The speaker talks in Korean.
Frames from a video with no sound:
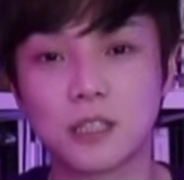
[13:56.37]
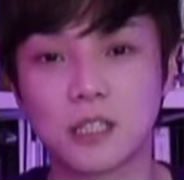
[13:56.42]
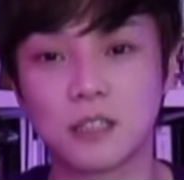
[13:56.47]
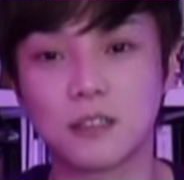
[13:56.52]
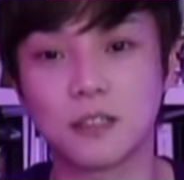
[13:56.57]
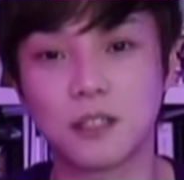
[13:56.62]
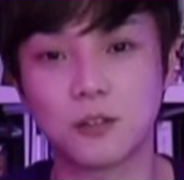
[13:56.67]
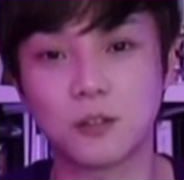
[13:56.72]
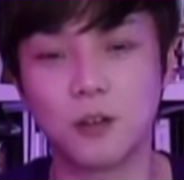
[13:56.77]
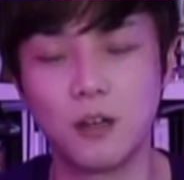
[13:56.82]

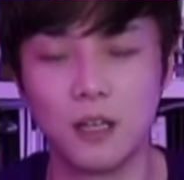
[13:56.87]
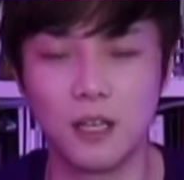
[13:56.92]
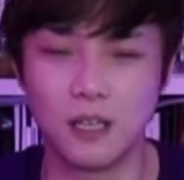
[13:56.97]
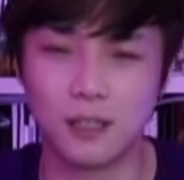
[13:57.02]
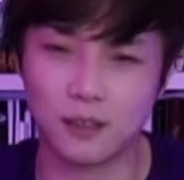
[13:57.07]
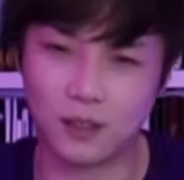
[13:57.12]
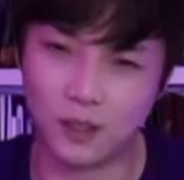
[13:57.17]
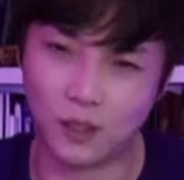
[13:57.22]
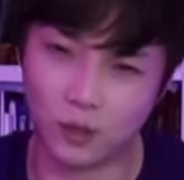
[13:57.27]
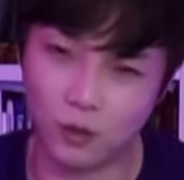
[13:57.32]
그래서
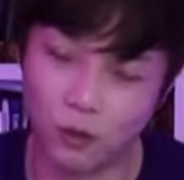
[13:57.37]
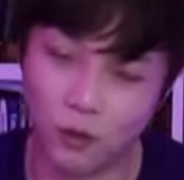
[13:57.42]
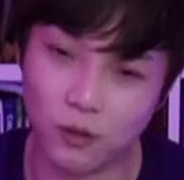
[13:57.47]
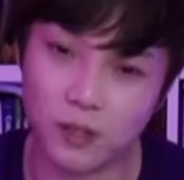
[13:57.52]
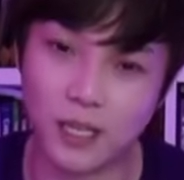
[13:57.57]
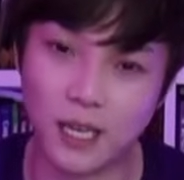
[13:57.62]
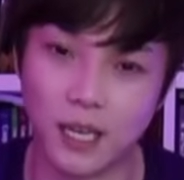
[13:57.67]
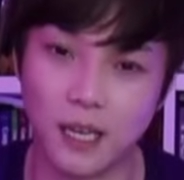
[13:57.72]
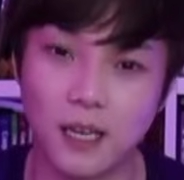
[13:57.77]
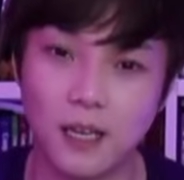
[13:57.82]

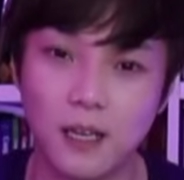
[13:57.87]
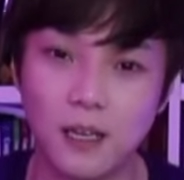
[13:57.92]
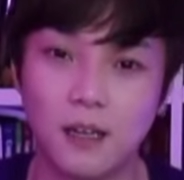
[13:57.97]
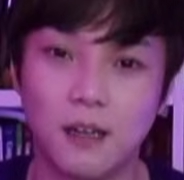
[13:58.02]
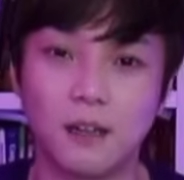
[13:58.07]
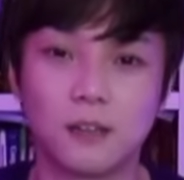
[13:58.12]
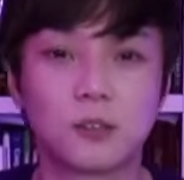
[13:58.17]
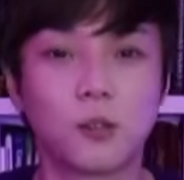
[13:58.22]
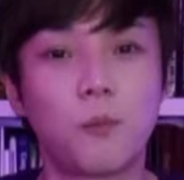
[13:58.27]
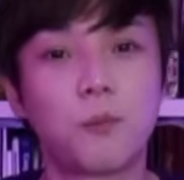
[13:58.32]
그렇게 어,
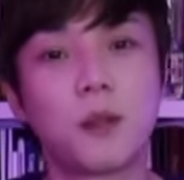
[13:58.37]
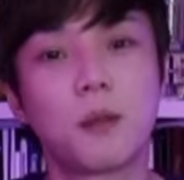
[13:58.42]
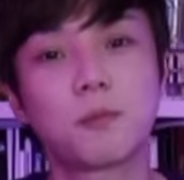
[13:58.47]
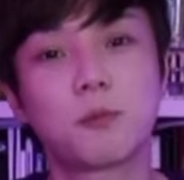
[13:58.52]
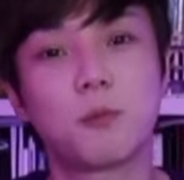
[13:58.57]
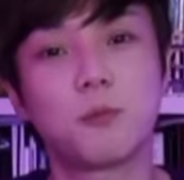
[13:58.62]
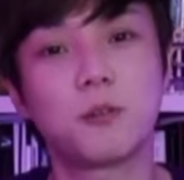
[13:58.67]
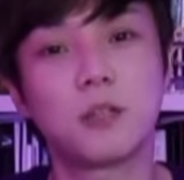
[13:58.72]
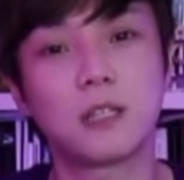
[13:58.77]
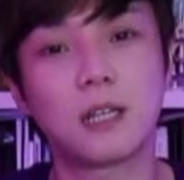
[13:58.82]
썸남
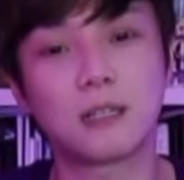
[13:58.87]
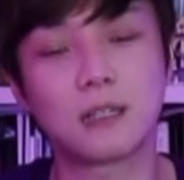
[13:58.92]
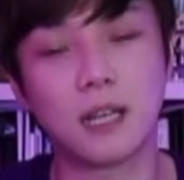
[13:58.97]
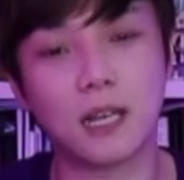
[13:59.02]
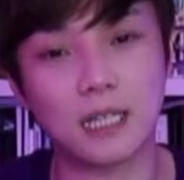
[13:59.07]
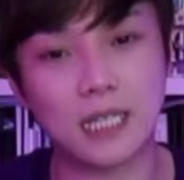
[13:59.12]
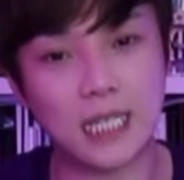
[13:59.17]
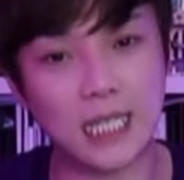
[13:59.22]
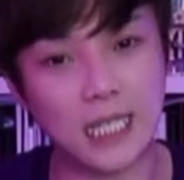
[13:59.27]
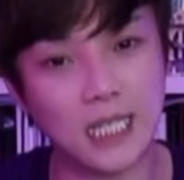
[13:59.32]
썸녀의 상태가
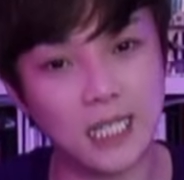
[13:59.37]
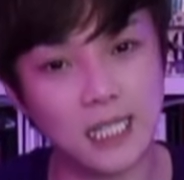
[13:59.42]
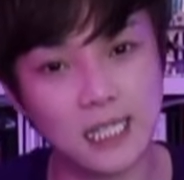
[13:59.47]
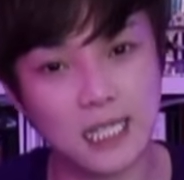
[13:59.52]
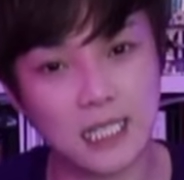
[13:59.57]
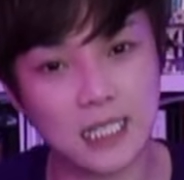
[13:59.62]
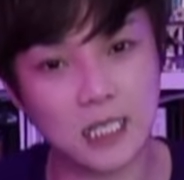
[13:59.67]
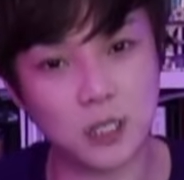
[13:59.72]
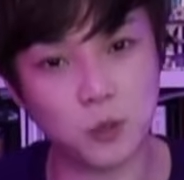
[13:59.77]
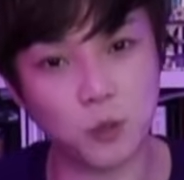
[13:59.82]
길게
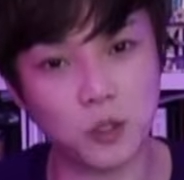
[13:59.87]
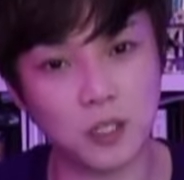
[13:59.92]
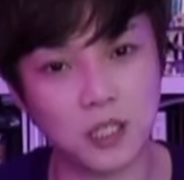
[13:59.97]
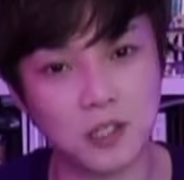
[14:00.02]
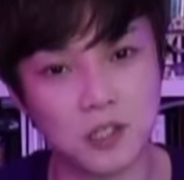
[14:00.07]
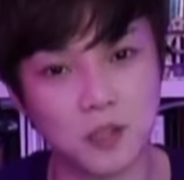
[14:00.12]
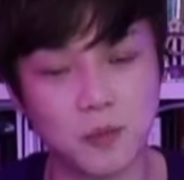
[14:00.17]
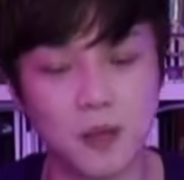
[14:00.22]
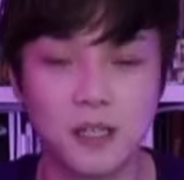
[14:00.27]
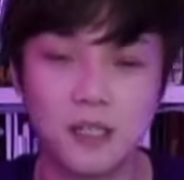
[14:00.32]
지속이
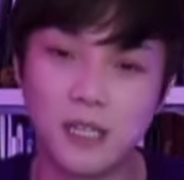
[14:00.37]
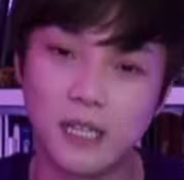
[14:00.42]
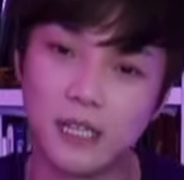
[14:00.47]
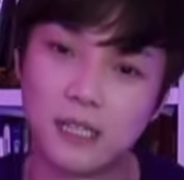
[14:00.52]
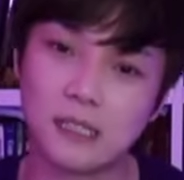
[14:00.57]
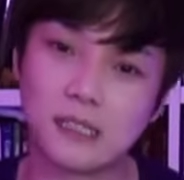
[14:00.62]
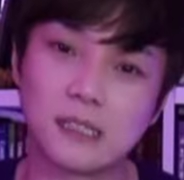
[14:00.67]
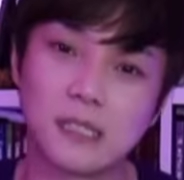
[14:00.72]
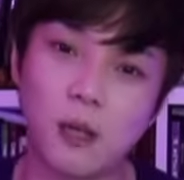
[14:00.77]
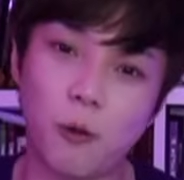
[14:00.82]
되지만
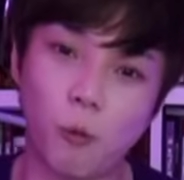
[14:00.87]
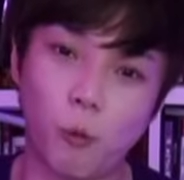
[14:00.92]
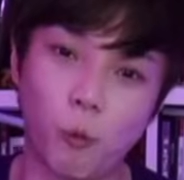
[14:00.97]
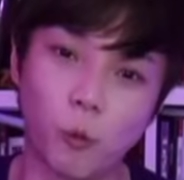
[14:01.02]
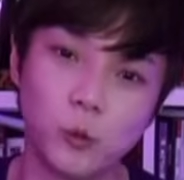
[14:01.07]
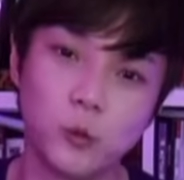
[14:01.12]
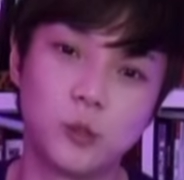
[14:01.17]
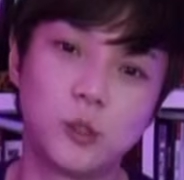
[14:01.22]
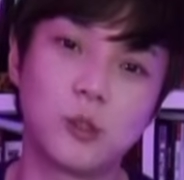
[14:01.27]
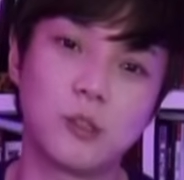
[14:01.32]
그게
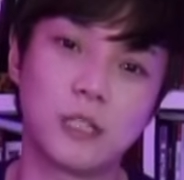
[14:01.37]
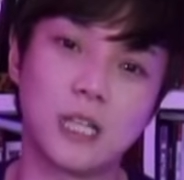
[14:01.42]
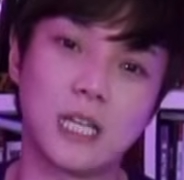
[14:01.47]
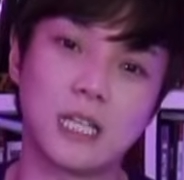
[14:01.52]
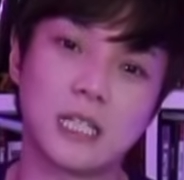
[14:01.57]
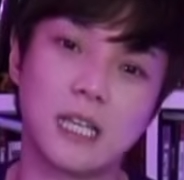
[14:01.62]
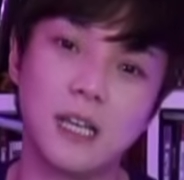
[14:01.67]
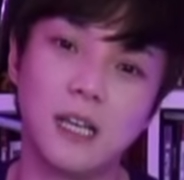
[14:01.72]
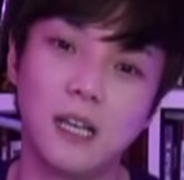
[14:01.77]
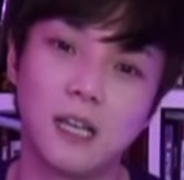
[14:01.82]

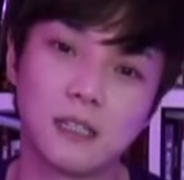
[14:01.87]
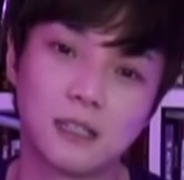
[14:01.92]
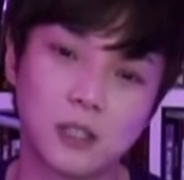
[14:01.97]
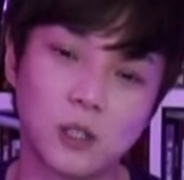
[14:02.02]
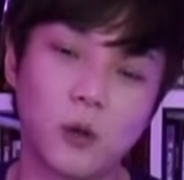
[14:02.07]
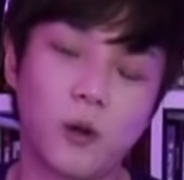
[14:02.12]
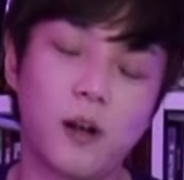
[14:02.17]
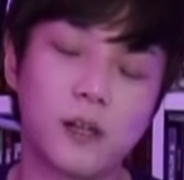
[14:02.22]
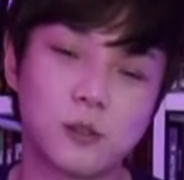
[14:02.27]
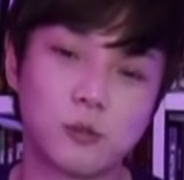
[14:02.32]
온전하게
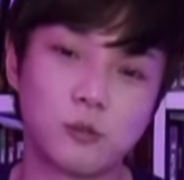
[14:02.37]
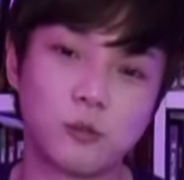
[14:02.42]
들어갈 수는